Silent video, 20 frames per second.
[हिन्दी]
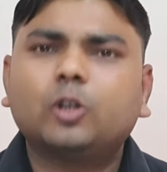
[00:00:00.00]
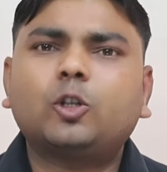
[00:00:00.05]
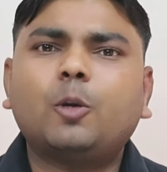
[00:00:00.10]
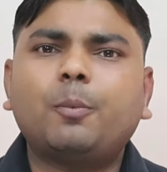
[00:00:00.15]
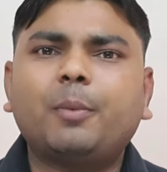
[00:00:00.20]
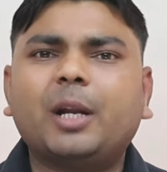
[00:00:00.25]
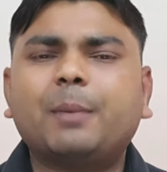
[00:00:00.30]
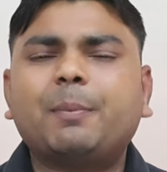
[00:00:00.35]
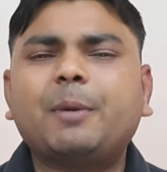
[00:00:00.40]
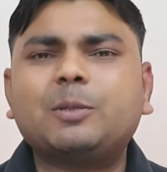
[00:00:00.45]
तो
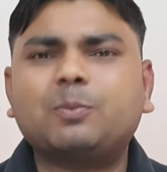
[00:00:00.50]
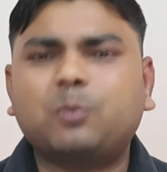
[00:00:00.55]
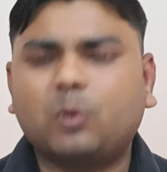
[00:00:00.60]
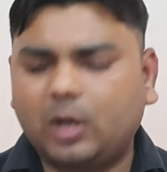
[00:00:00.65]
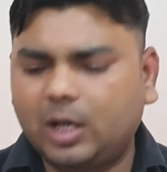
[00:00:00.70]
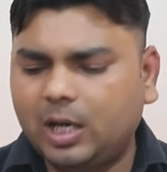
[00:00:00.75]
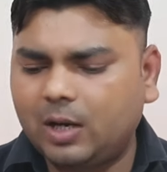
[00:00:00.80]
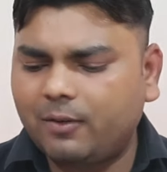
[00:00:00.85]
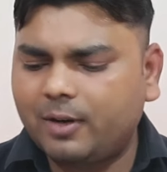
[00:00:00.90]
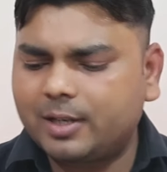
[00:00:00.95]
मेरे पास
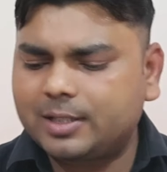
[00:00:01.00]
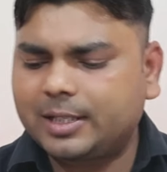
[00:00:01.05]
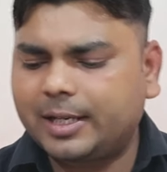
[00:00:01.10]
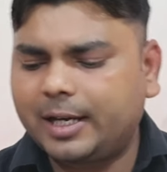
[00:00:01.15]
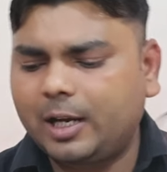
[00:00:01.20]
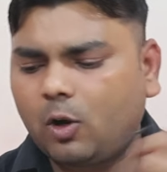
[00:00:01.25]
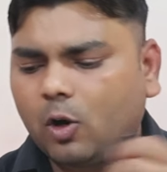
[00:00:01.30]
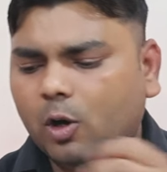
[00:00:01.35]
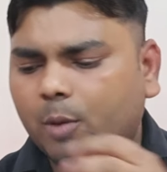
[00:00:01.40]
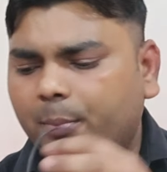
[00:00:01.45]
पुराना
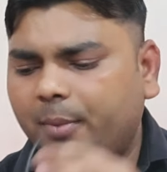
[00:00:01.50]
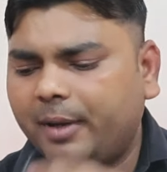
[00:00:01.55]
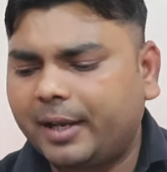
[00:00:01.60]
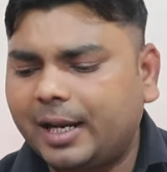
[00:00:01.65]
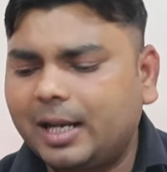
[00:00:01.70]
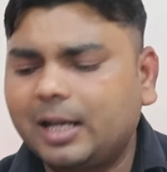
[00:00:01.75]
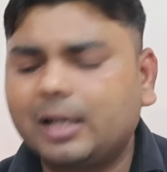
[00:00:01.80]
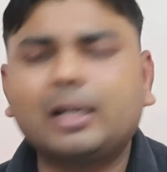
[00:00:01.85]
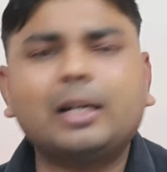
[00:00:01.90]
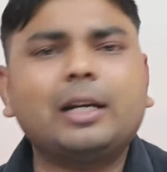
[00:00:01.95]
वर्जन है और
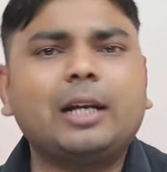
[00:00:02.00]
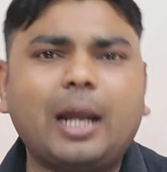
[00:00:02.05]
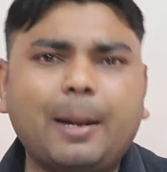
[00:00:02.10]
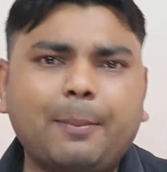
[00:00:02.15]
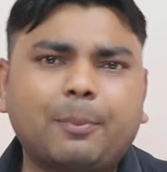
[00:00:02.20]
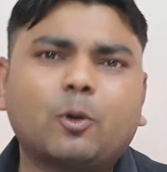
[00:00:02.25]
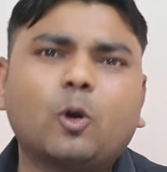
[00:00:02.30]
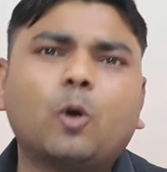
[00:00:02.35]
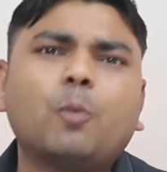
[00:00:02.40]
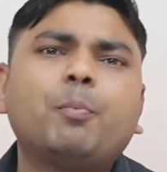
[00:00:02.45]
मेरे
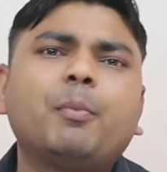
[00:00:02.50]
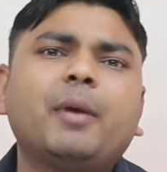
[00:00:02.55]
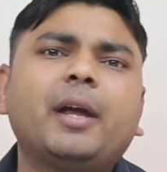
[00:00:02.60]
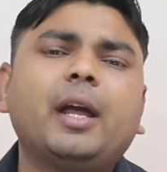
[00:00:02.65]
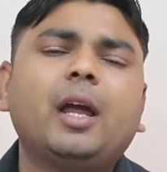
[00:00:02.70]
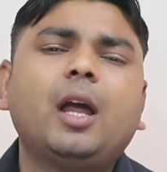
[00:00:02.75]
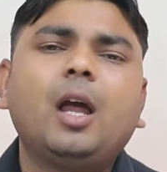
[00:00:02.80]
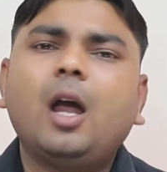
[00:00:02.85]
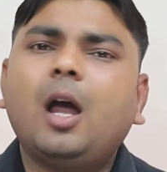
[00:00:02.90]
लैपटॉप में